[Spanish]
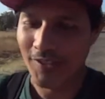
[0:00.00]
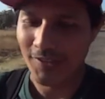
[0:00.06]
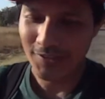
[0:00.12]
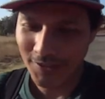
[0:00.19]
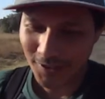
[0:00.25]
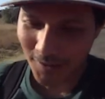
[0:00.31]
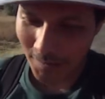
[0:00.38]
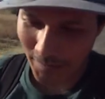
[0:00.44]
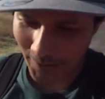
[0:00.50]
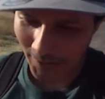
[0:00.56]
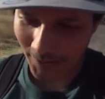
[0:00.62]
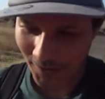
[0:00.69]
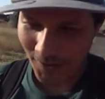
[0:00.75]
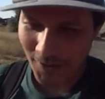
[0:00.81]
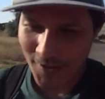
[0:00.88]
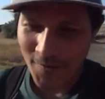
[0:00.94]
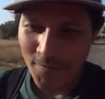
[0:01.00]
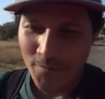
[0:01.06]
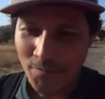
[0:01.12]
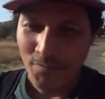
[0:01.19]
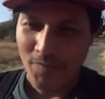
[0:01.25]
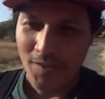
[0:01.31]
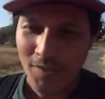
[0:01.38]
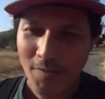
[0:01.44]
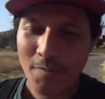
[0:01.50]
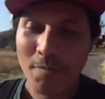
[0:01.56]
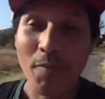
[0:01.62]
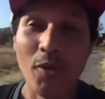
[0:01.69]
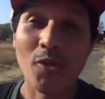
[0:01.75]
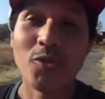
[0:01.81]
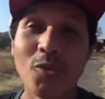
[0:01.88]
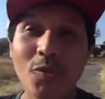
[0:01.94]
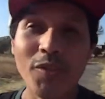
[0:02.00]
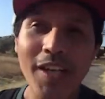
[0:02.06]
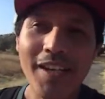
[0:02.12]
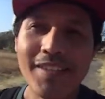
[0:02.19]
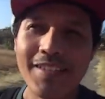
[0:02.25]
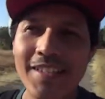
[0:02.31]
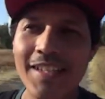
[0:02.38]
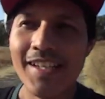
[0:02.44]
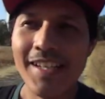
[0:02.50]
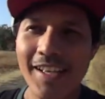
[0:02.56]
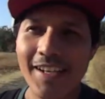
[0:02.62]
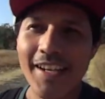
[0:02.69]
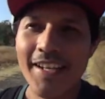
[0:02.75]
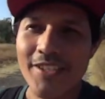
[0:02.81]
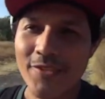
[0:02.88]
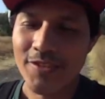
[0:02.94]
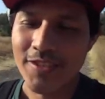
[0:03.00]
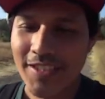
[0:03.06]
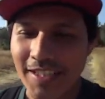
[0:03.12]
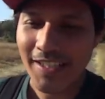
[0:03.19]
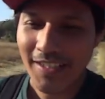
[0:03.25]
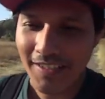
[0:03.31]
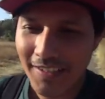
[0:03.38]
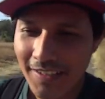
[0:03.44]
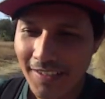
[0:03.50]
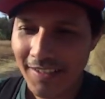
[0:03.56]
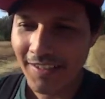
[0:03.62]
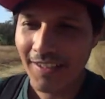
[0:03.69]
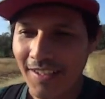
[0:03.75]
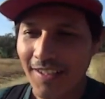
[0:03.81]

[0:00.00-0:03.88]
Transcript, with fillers: Nosotros por, por dudar si era derecha o izquierda,